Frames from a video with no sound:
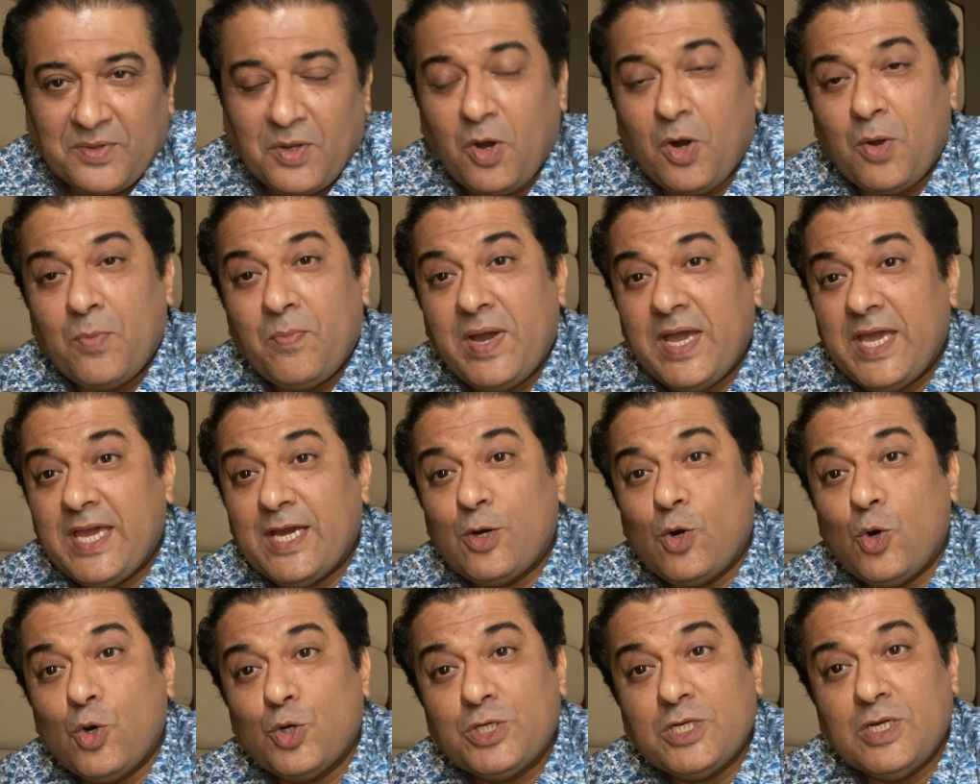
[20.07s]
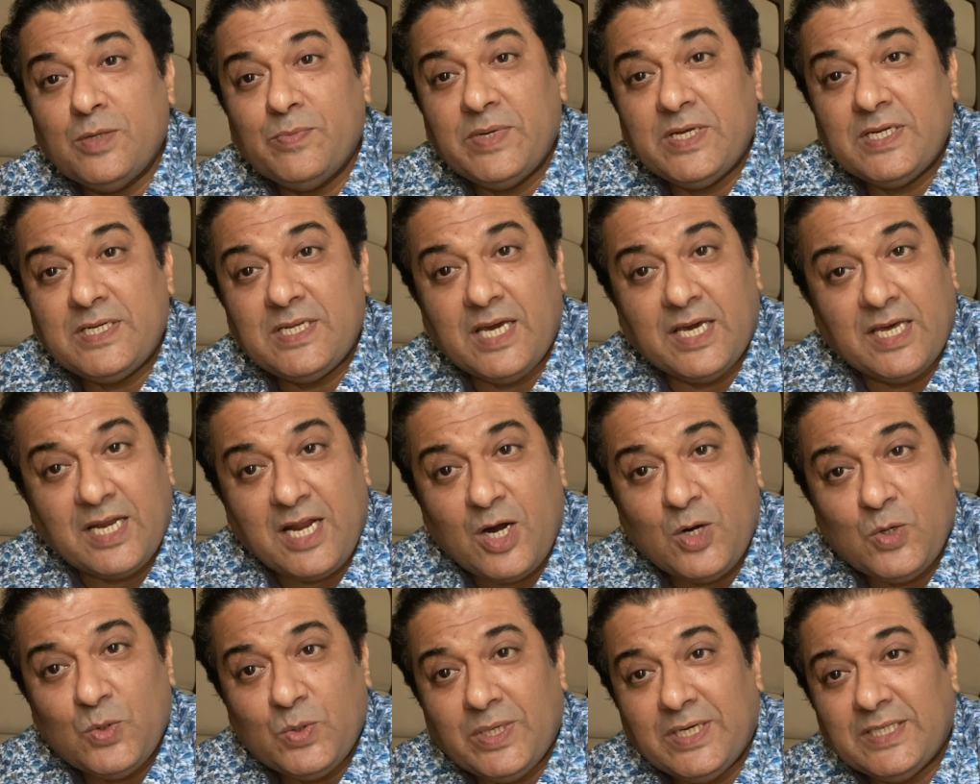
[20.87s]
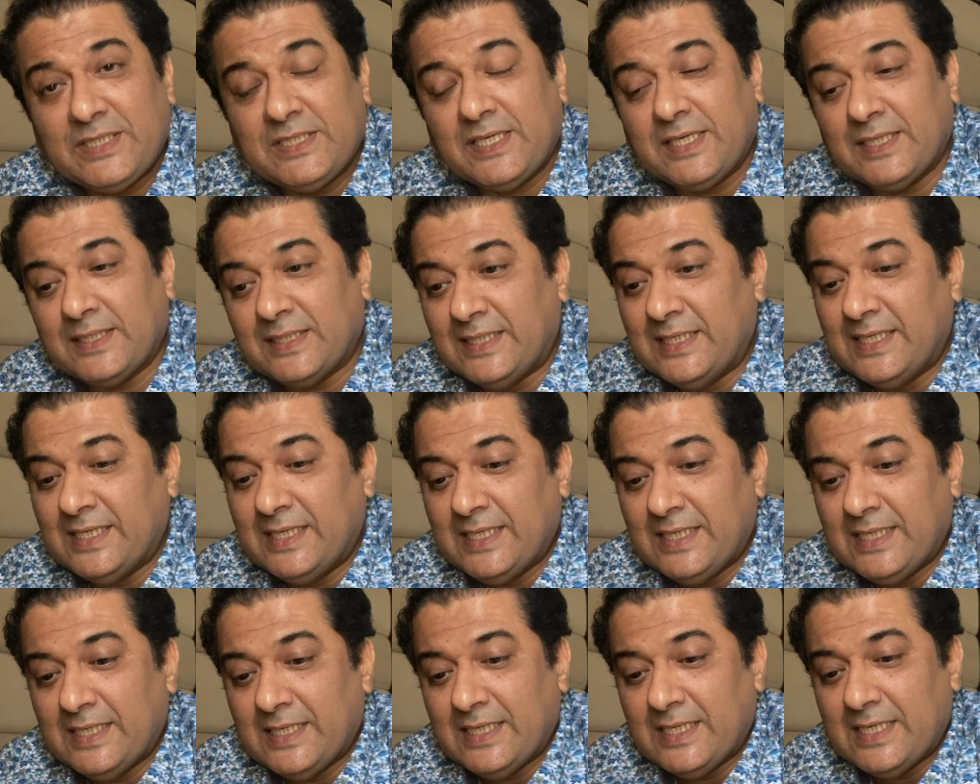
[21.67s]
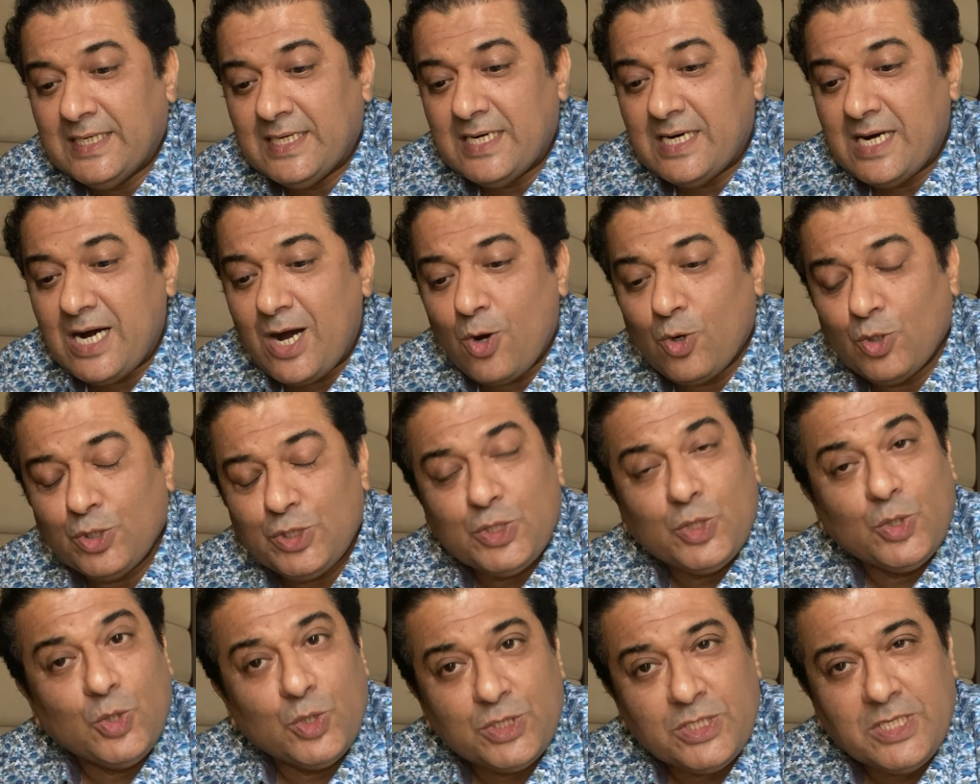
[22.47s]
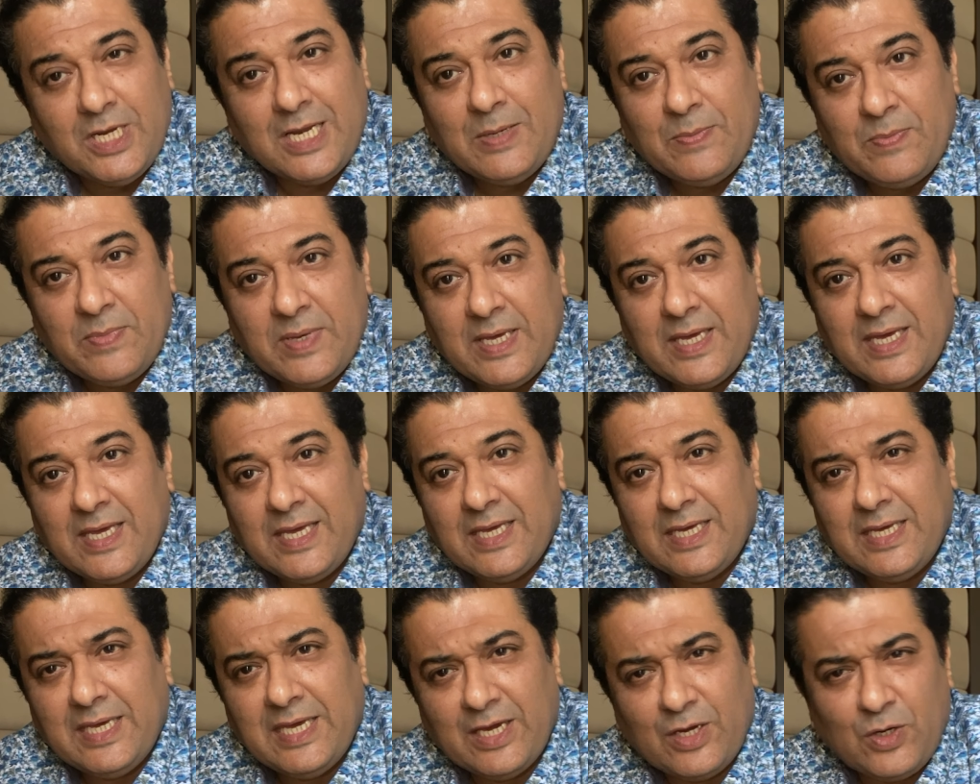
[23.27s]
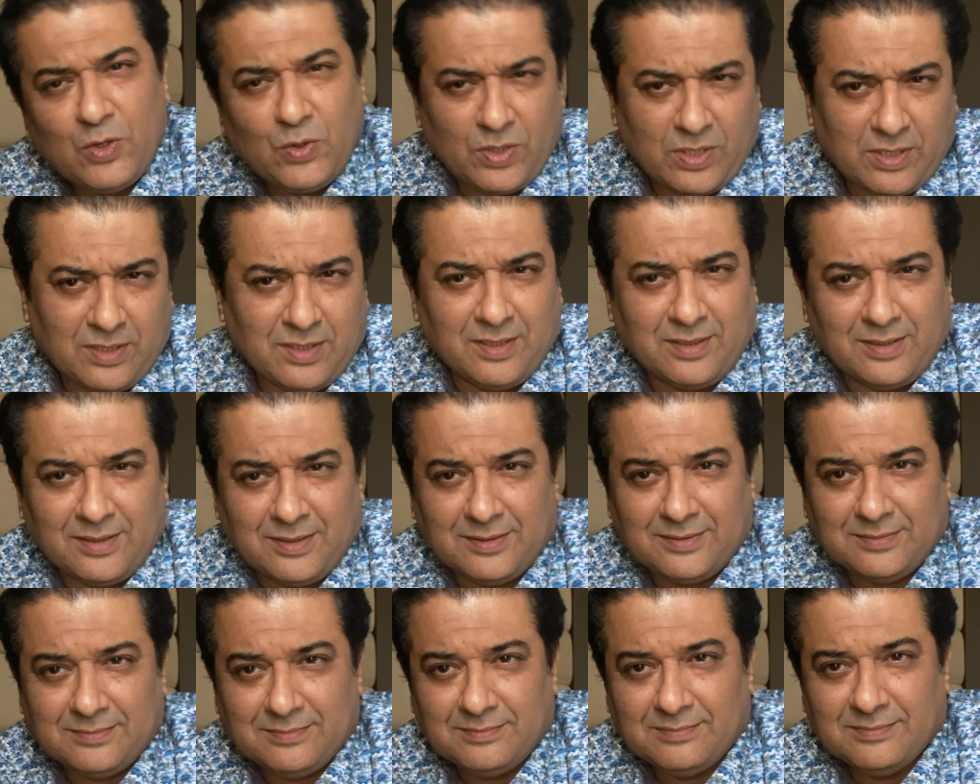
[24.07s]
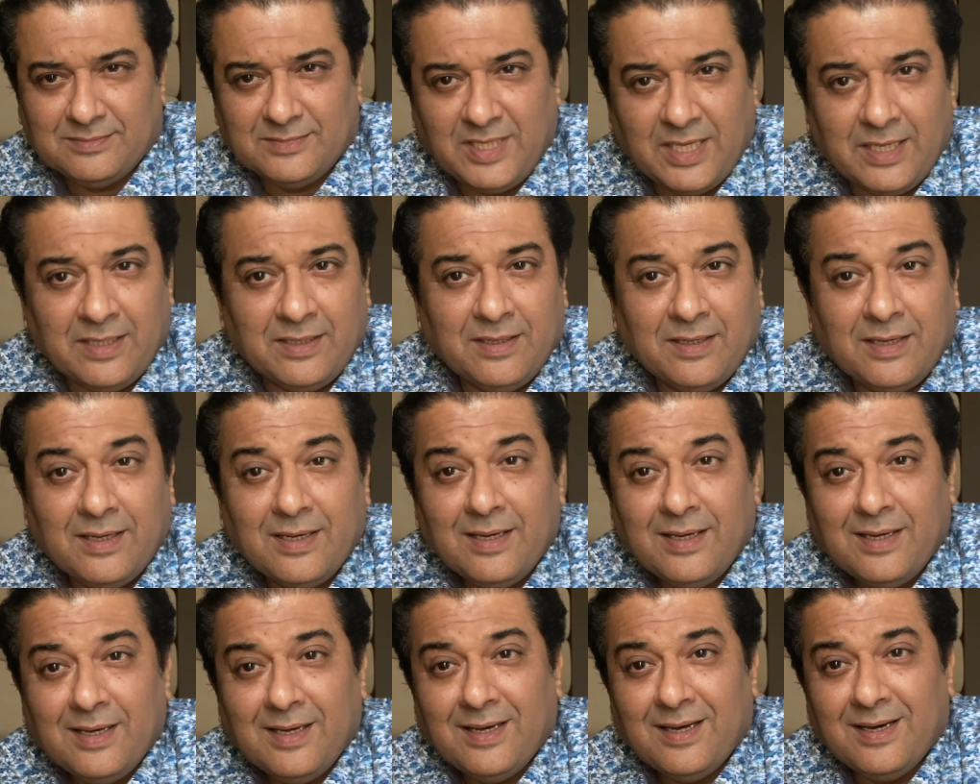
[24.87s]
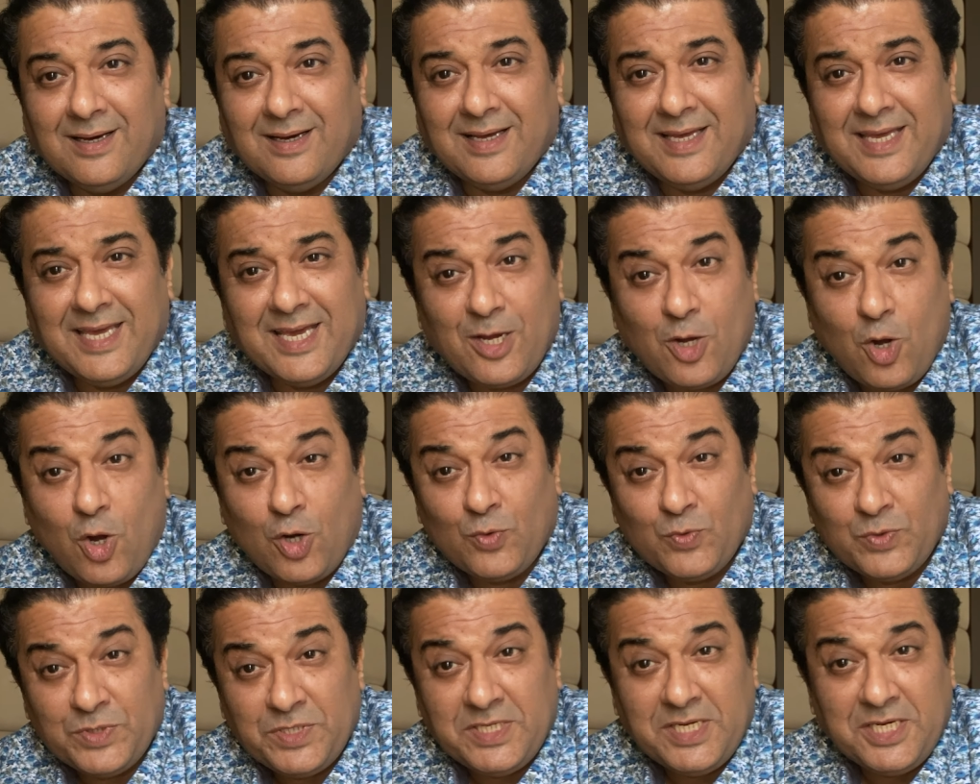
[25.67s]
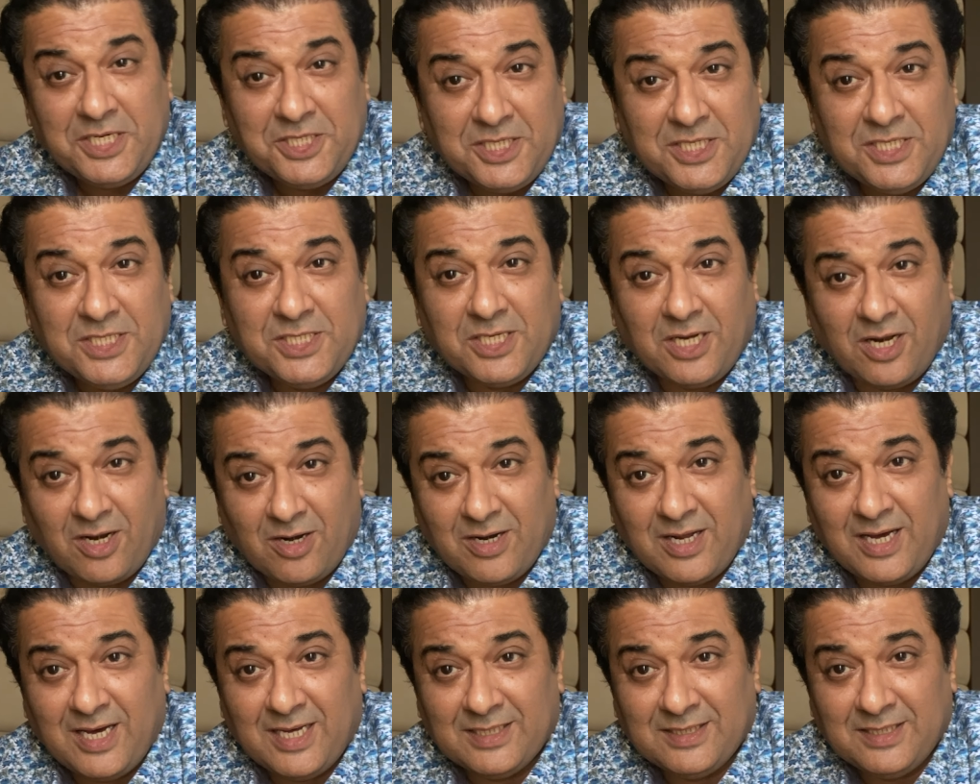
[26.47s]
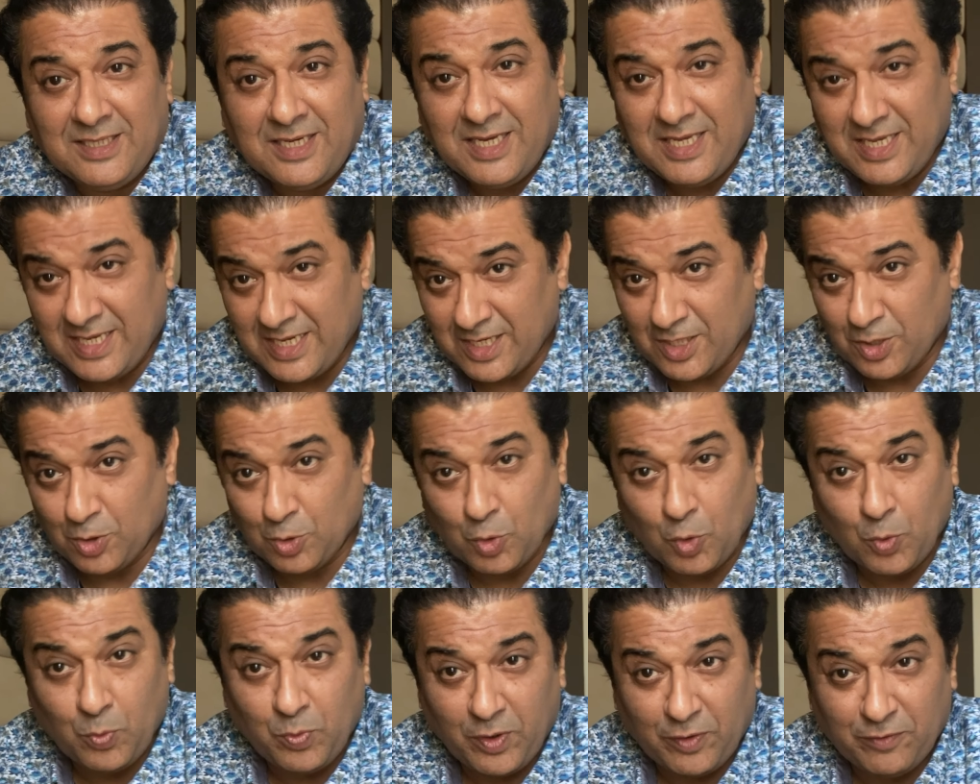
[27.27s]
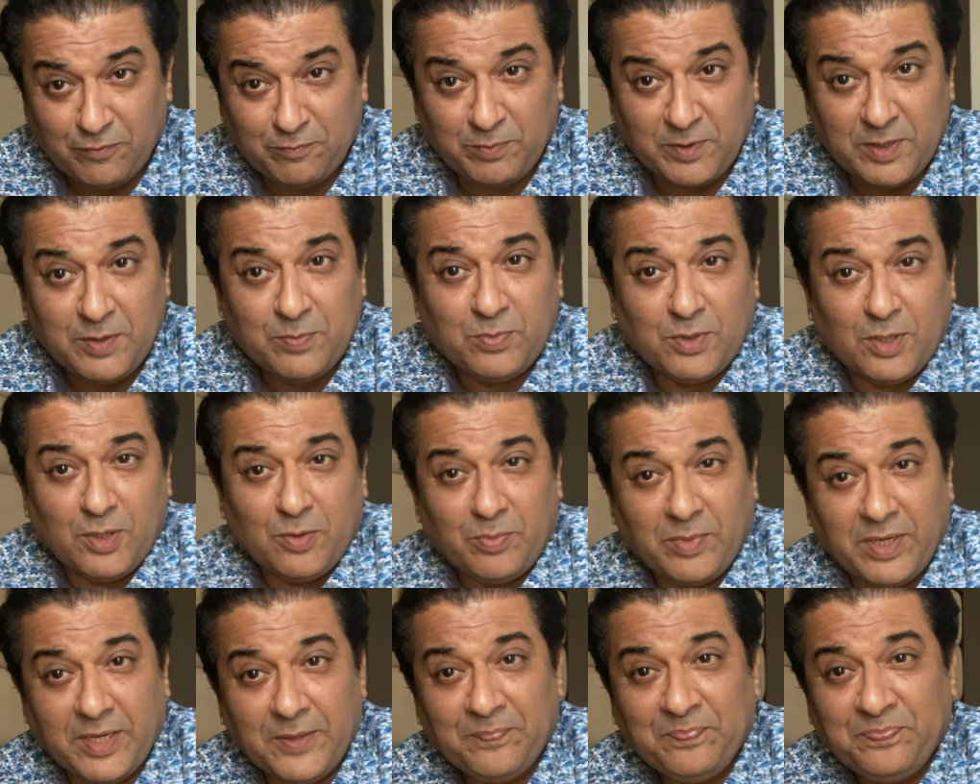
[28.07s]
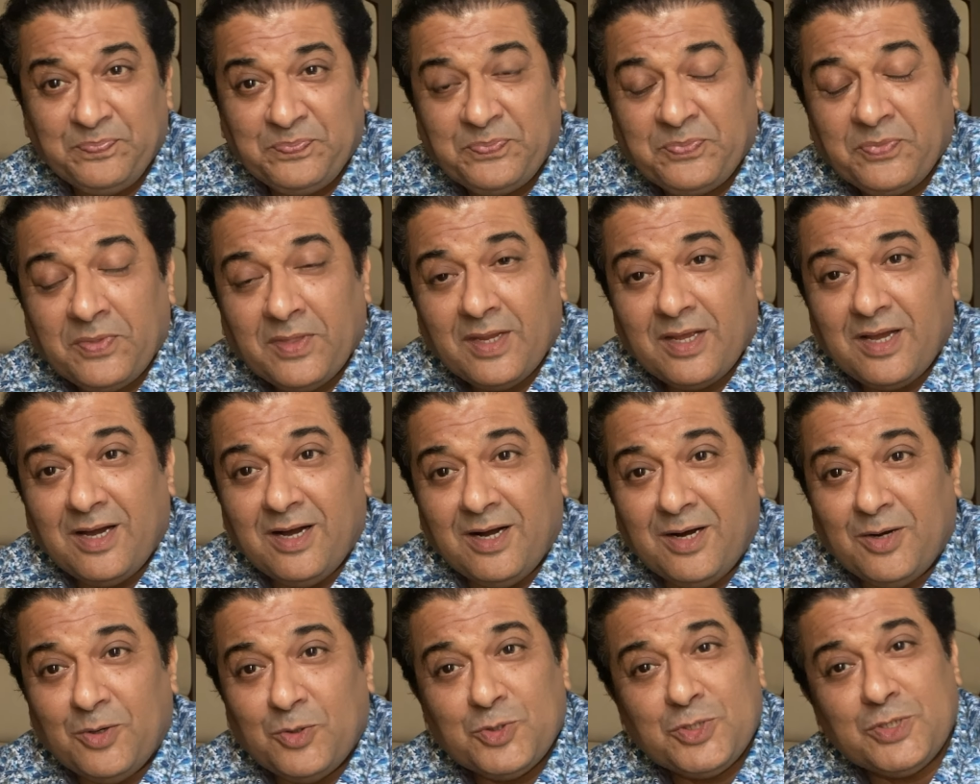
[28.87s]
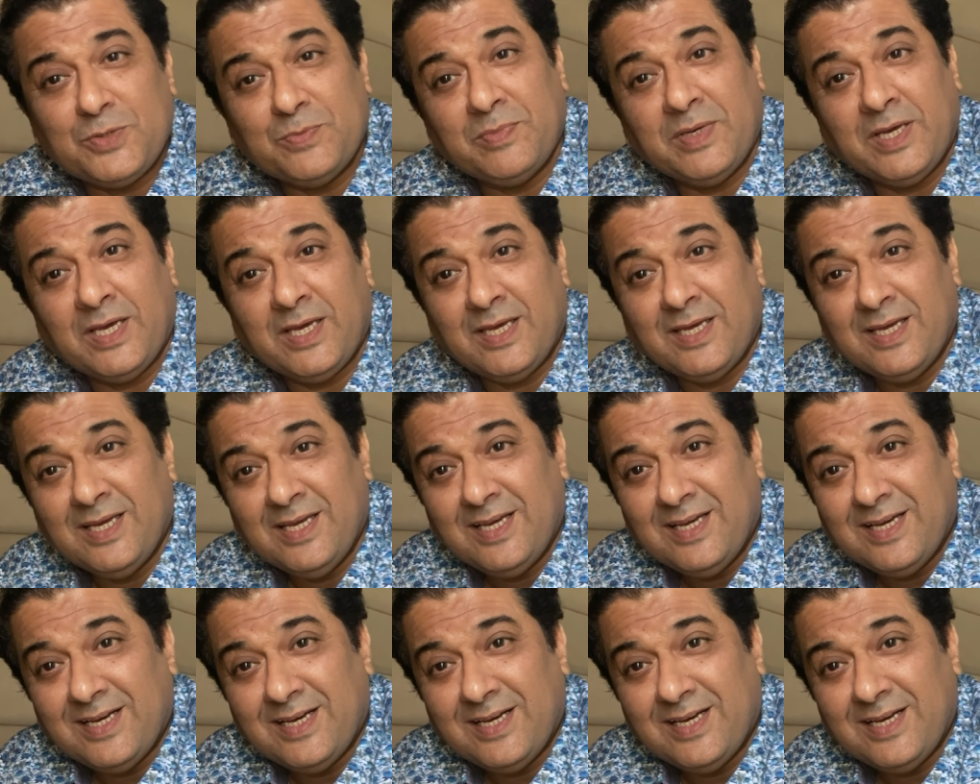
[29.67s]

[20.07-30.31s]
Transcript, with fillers: और मैं एक होटल में ठहरा हुआ था उस होटल में एक दिन एक कॉन्वर्सेशन चल रहा था एक ग्रुप ऑफ पीपल में उसमें